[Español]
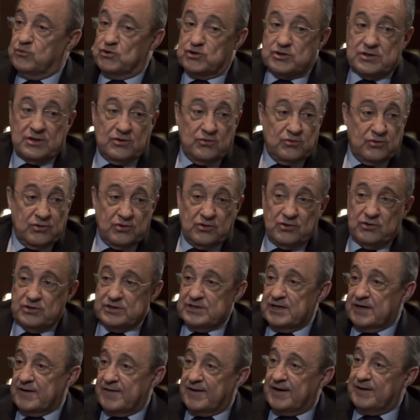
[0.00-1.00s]
Pues seguro,
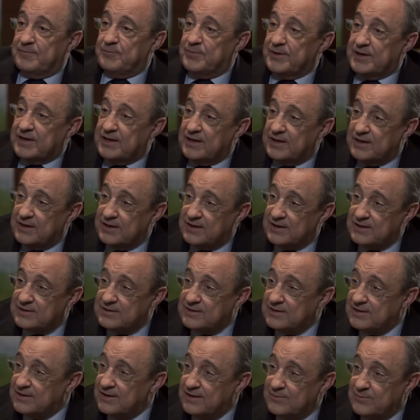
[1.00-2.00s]
y se quedarán
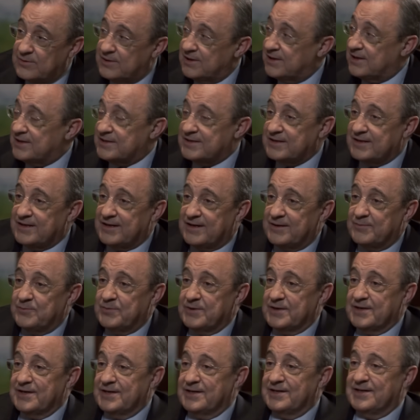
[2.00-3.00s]
pequeñas. El día de mañana se quedarán
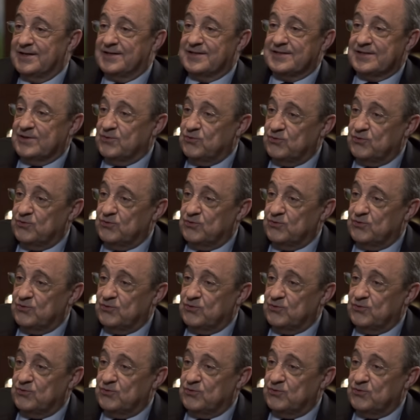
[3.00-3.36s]
pequeñas,